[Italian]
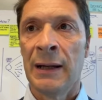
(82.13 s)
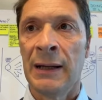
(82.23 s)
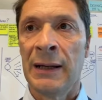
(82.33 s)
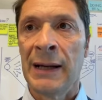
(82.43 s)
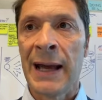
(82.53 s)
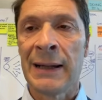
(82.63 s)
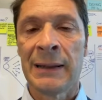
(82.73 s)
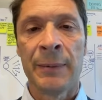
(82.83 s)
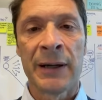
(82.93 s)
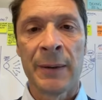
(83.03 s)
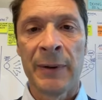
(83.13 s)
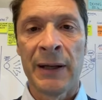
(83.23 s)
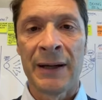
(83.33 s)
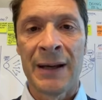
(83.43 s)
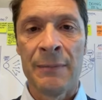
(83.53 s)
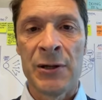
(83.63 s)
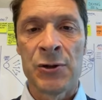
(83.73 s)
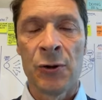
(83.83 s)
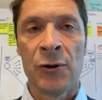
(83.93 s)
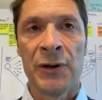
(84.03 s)
i clienti per capire che
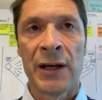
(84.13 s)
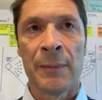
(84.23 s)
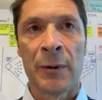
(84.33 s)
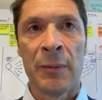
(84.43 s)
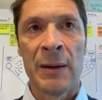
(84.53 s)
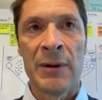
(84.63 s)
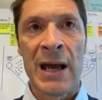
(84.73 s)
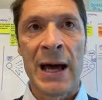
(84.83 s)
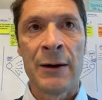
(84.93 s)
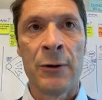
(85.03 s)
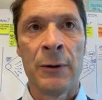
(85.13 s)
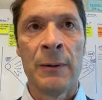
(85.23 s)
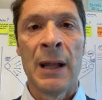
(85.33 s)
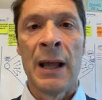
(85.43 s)
bisogni, che problemi hanno